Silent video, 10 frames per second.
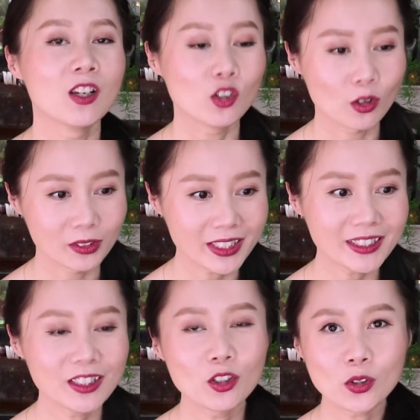首
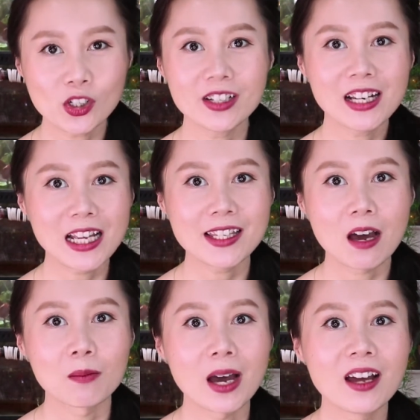先先从吃的来
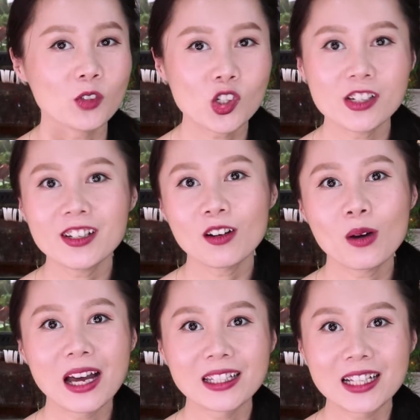讲吧，吃的
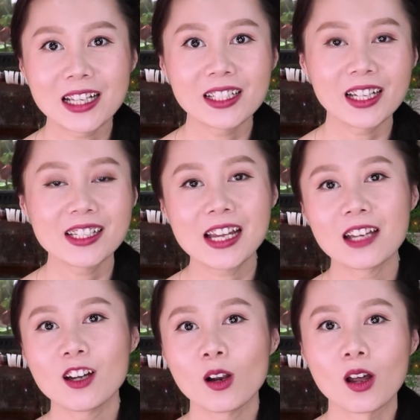话大家应该
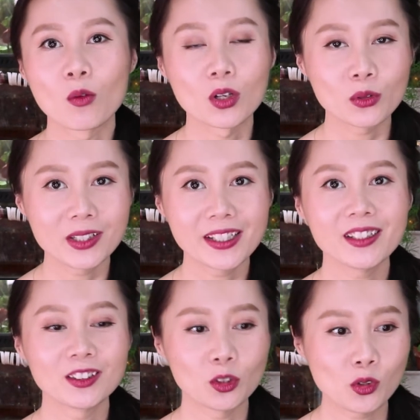猜到了，我推荐
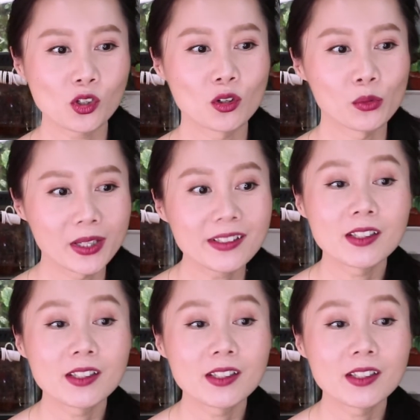的就是原